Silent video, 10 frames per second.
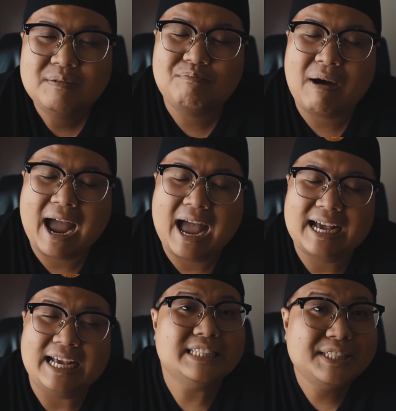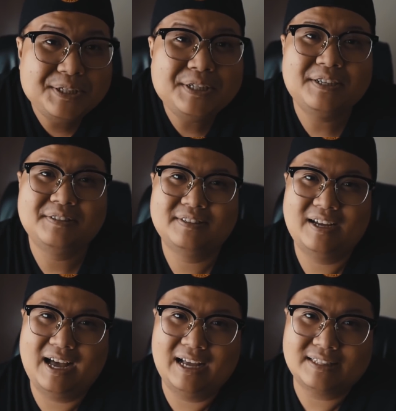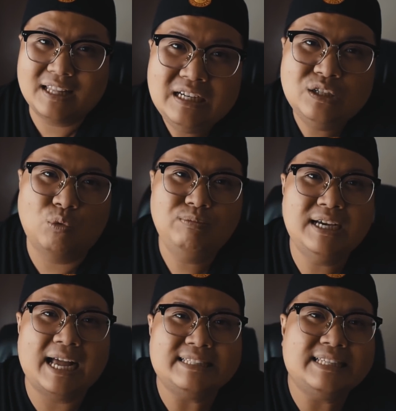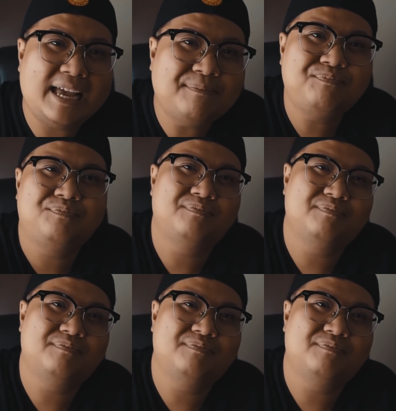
mà ngày xưa à, Tân cũng như anh em